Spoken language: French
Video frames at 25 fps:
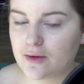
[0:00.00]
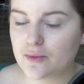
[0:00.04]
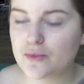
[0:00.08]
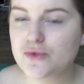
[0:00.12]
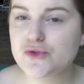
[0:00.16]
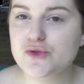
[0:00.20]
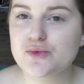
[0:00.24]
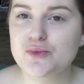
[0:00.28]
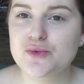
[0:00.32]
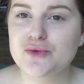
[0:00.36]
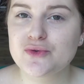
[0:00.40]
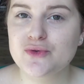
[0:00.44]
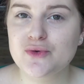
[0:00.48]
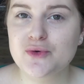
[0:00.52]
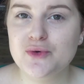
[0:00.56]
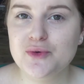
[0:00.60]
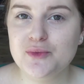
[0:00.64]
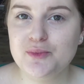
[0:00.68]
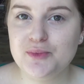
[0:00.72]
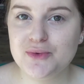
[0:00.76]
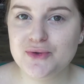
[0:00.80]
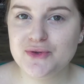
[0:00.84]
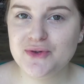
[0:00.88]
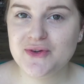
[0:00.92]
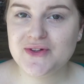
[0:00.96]
Alors ah, moi, je suis
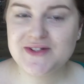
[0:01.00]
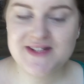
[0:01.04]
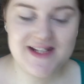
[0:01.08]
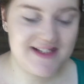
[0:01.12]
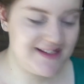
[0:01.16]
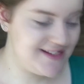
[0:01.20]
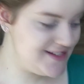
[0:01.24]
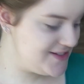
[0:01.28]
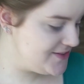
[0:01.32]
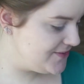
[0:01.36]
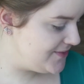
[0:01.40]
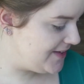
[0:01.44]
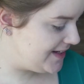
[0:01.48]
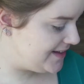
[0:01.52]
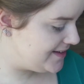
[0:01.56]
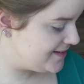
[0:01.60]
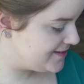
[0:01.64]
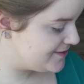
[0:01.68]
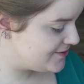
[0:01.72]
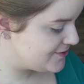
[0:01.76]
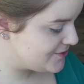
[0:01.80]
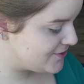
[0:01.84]
plutôt, plutôt satisfaite.